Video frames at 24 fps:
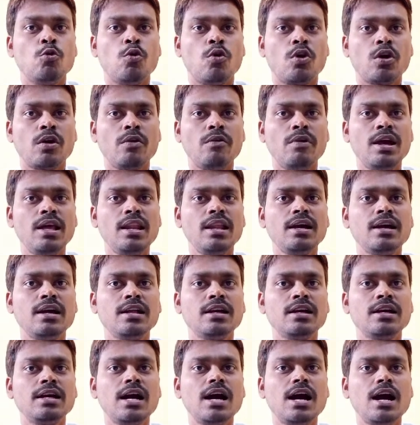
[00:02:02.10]
ఒకవేళ
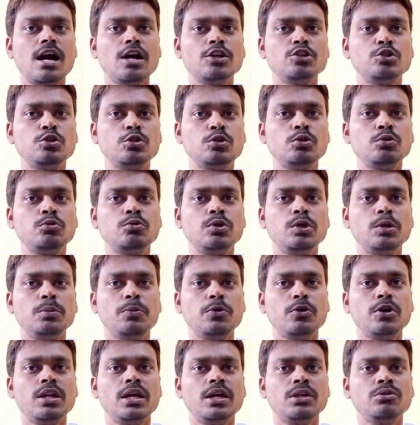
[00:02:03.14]
కనుక ఆ జుట్టు
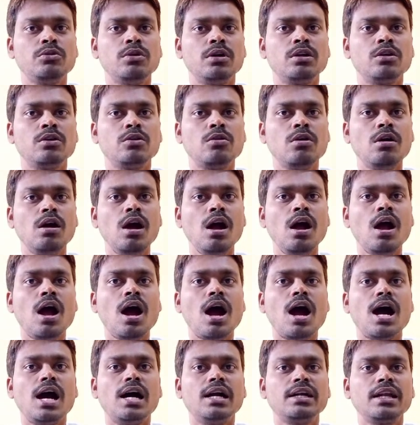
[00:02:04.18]
ఊడిపోలేదు అనుకో
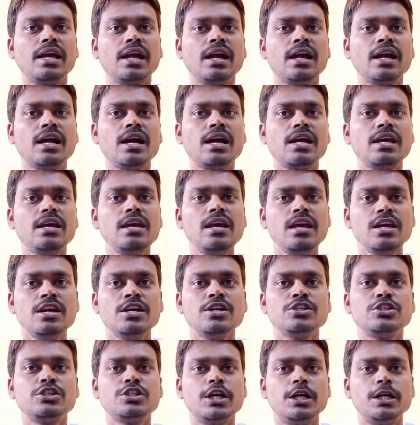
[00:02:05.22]
ఆ టెంకాయి
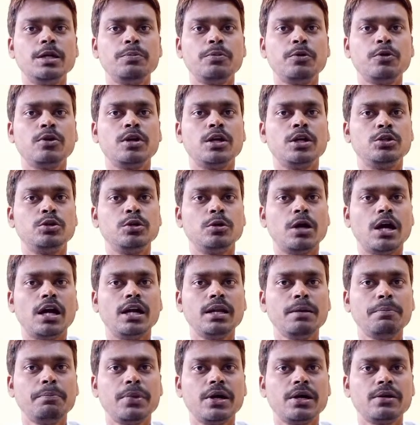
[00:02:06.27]
చెడిపోనట్టు
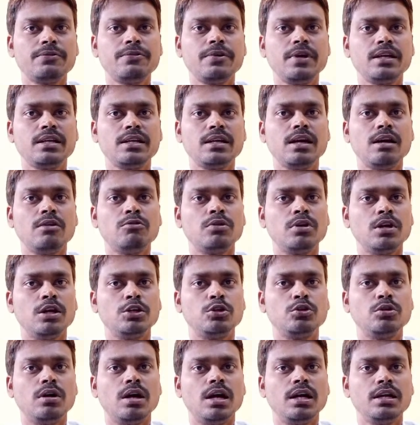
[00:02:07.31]
అంటే పర్ఫెక్ట్గా
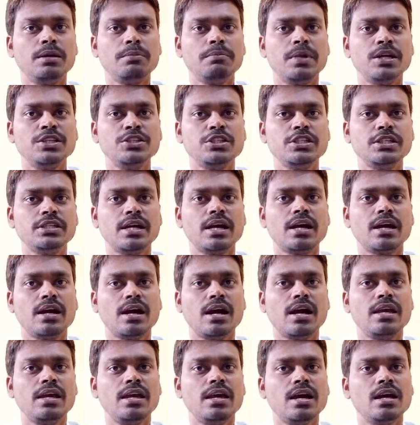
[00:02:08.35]
ఉన్నట్టు అంటే మంచి
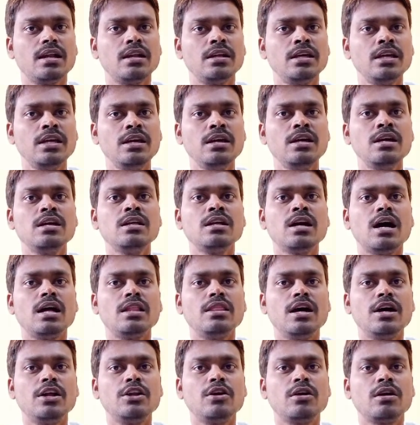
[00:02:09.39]
టెంకాయ అని
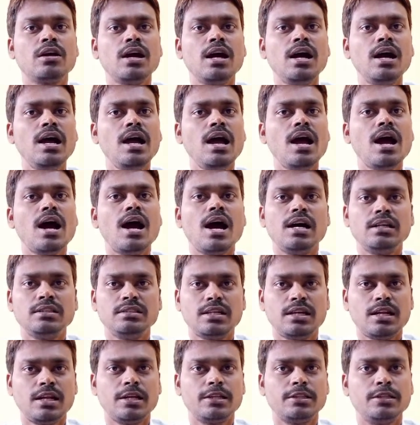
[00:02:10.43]
దాని యొక్క
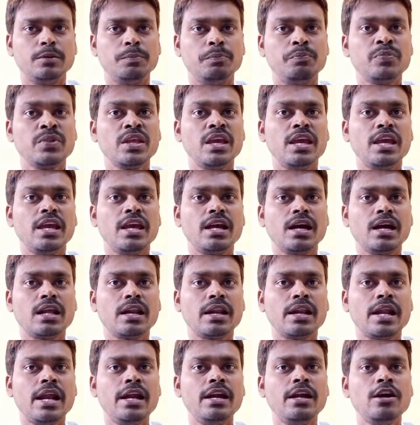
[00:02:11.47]
అంతరార్థం ఇక
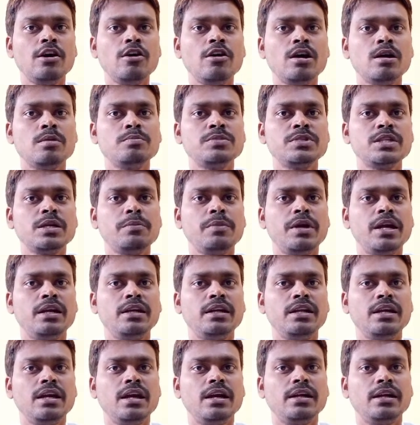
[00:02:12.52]
రెండవ అంశం
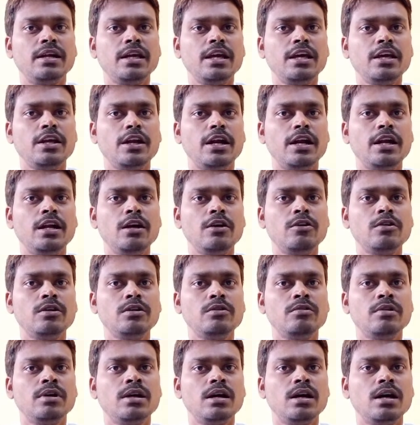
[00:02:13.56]
ఏంటి అంటే
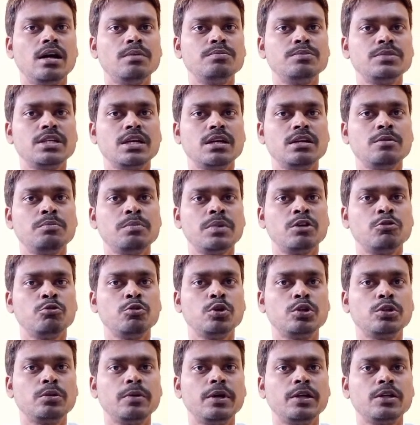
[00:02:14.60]
రెండవ అంశాన్ని మనం
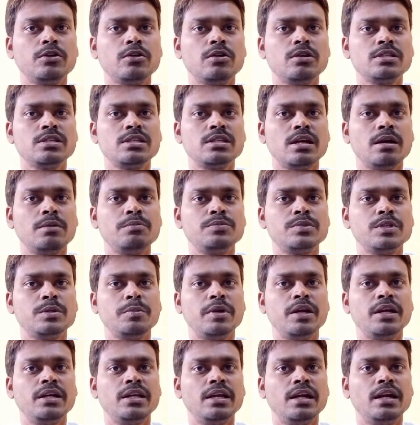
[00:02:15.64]
గుర్తుపెట్టుకోవాల్సిన అంశం
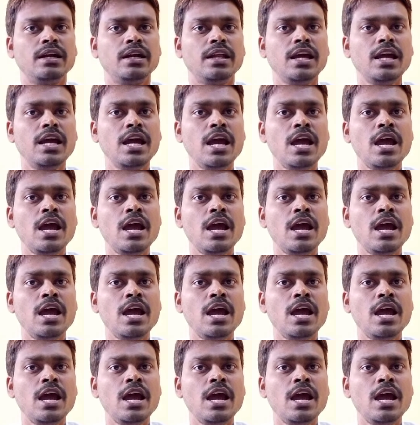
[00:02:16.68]
ఏంటి అంటే